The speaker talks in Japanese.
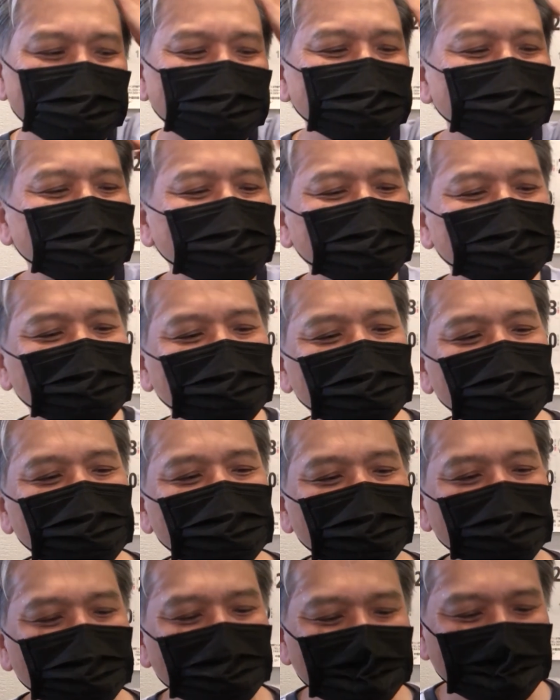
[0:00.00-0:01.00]
念ながらね
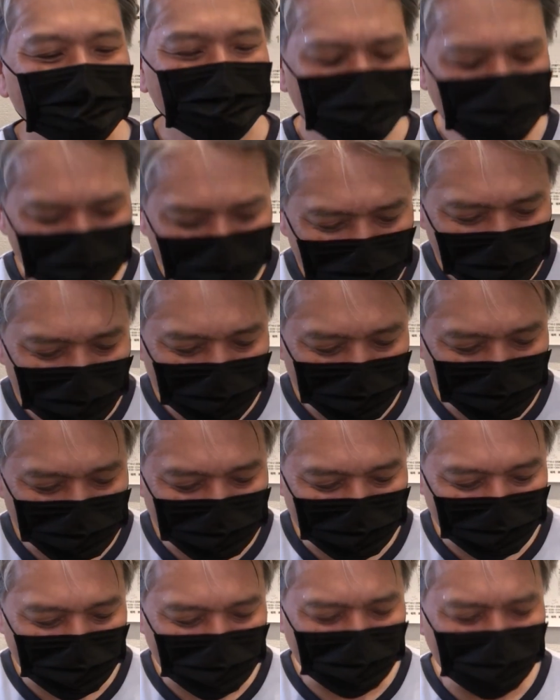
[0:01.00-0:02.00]
気になるお
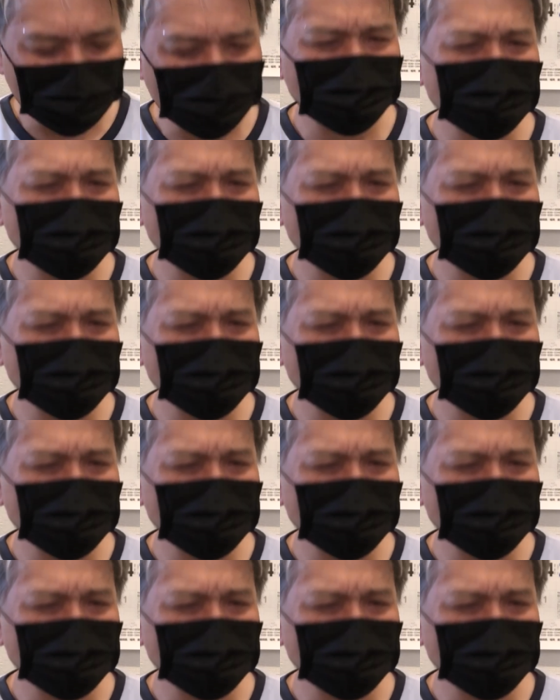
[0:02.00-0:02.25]
酒がね